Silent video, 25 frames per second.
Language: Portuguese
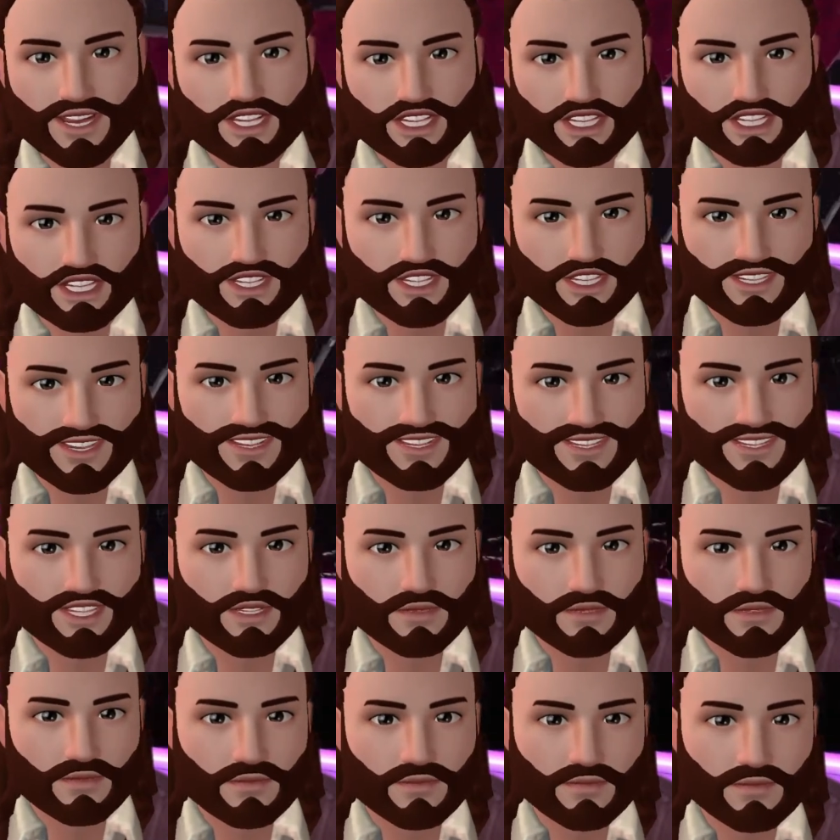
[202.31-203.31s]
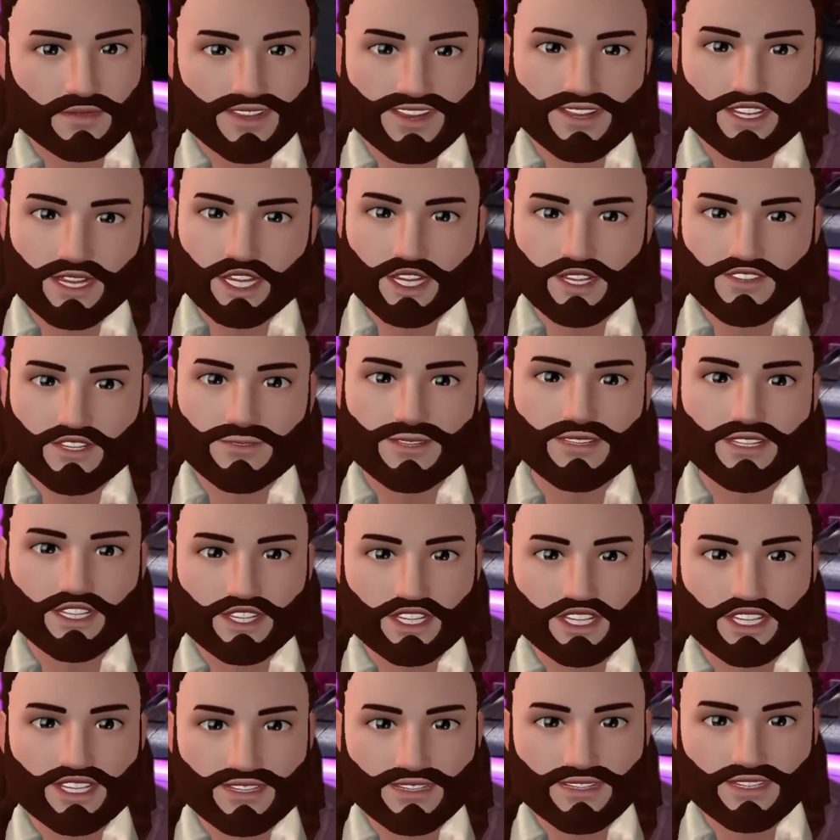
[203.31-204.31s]
Steam aí, é, nas últimas
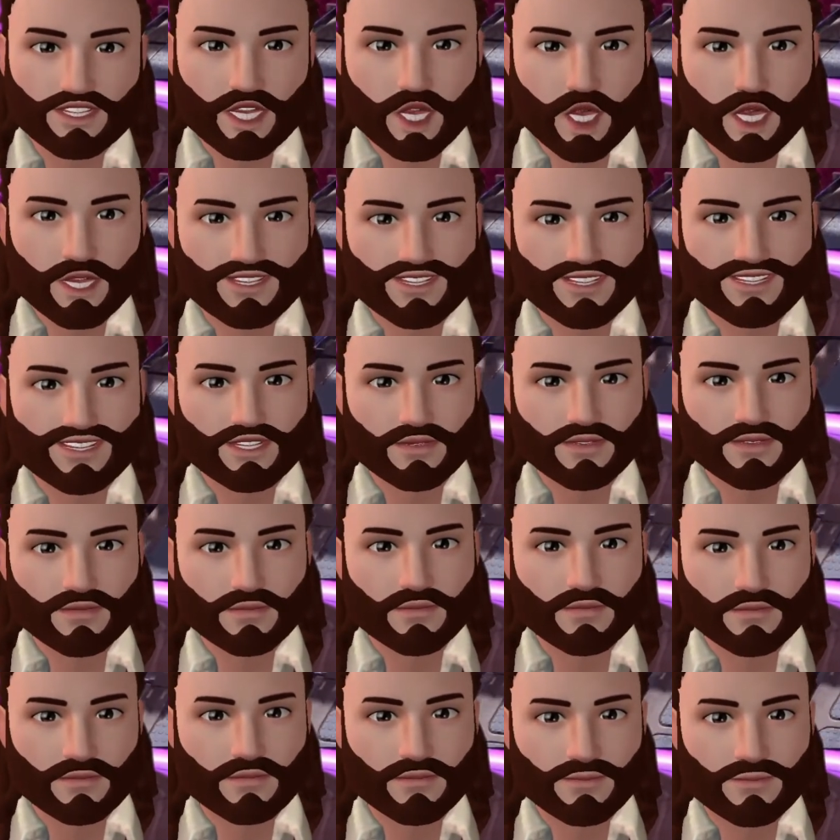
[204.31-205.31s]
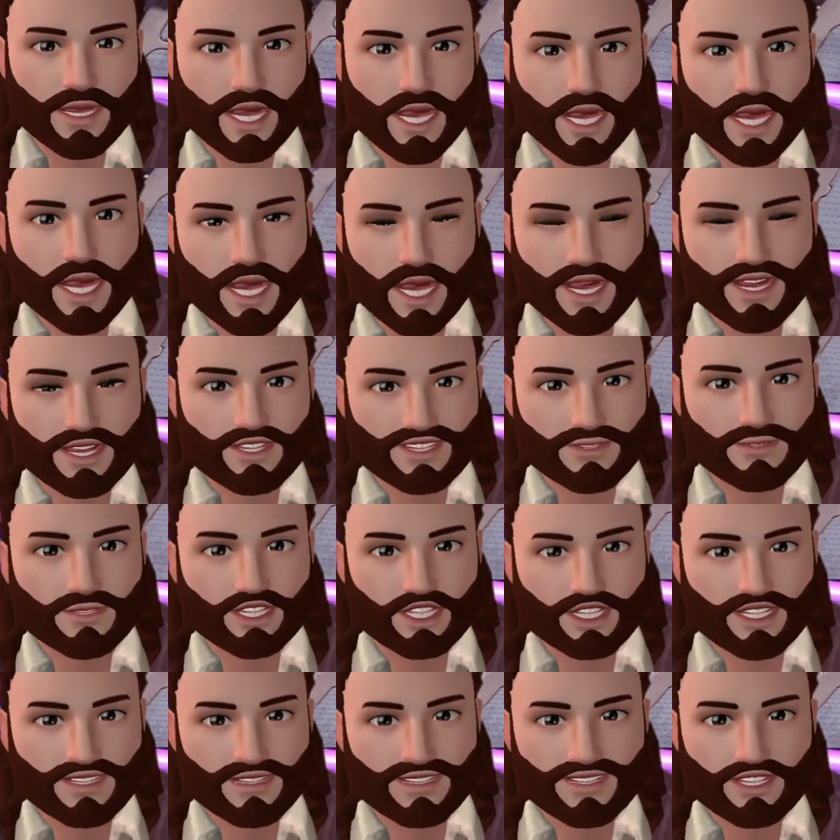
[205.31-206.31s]
notícias que eu vi, tá, teve um
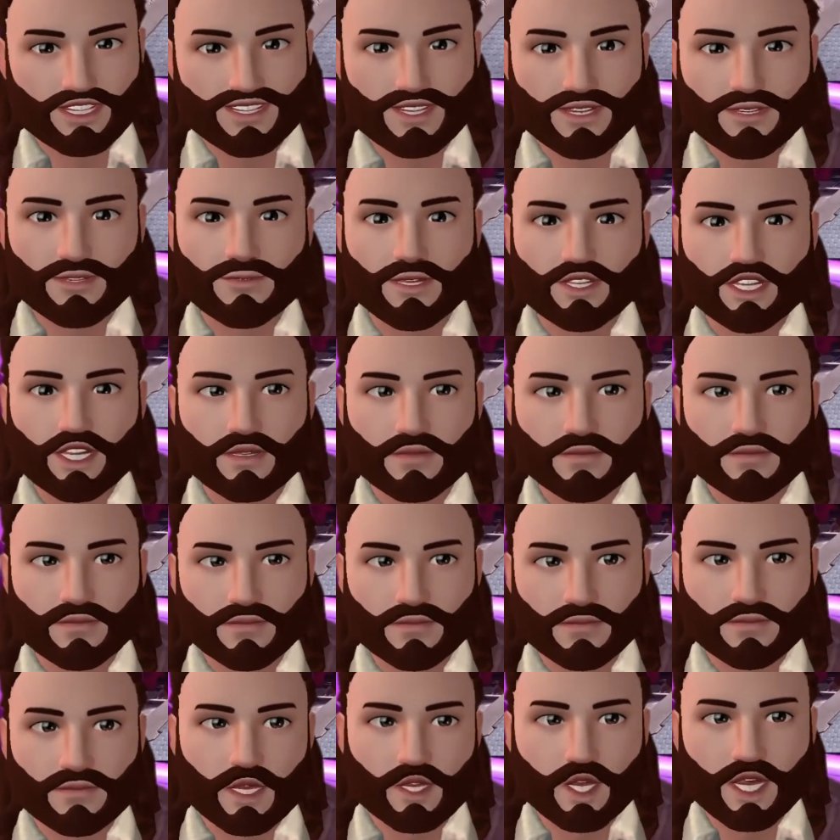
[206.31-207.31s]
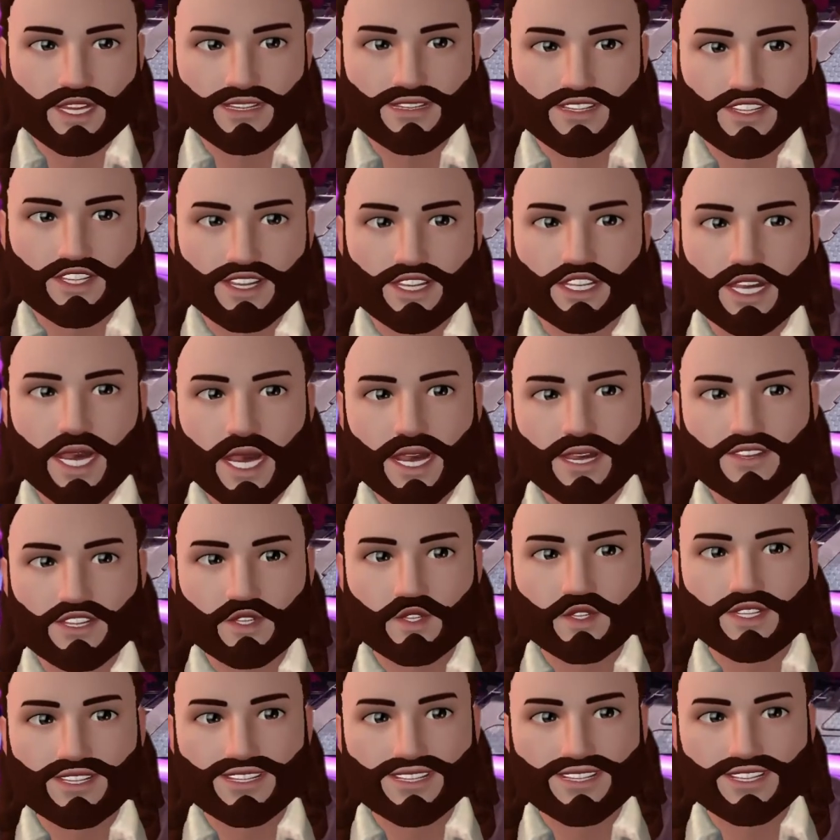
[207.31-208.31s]
crescimento
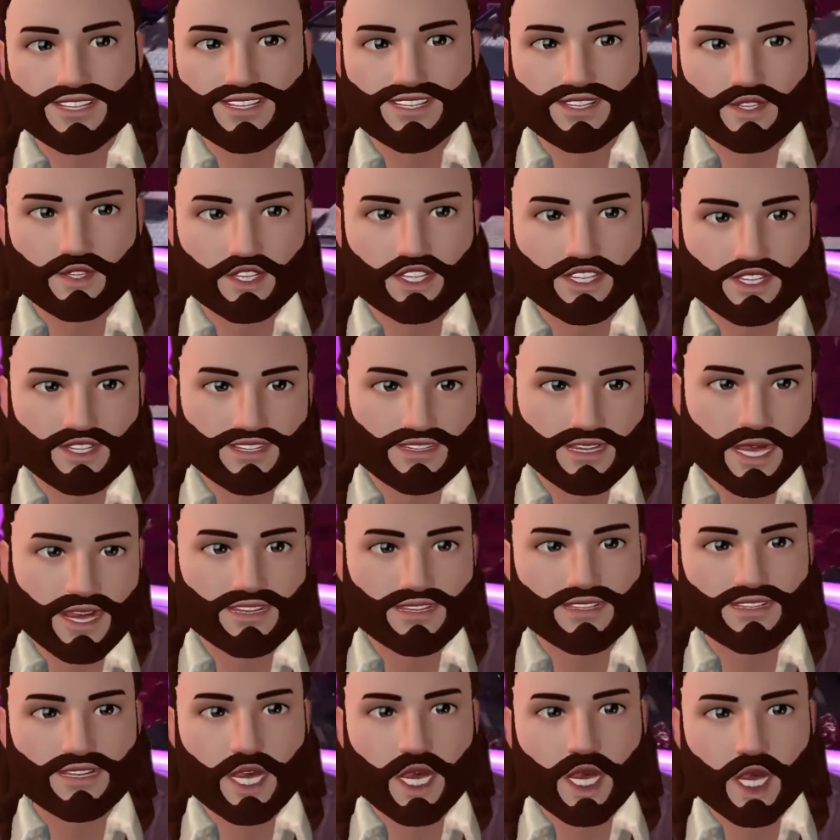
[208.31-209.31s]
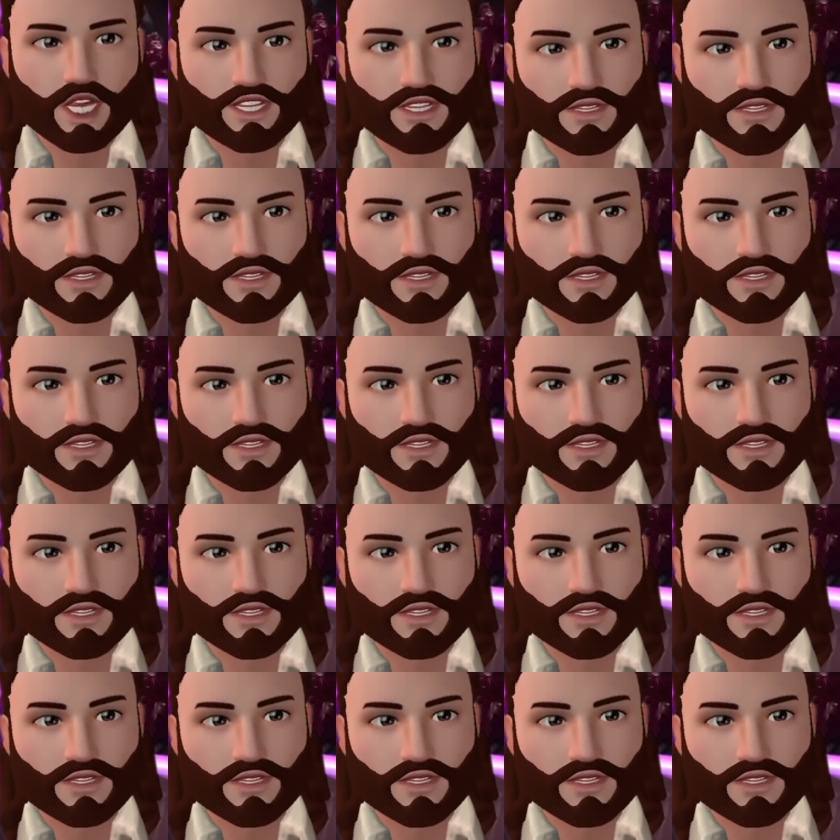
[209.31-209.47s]
considerável aí de utilização